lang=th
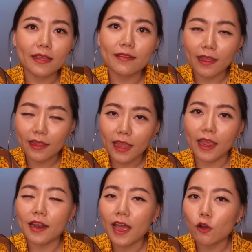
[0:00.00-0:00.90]
นิก
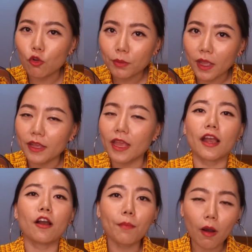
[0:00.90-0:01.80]
เก๋ๆ ถ่ายรูป
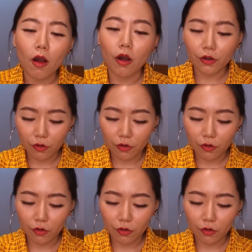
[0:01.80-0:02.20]
เก๋ๆ ก็พอ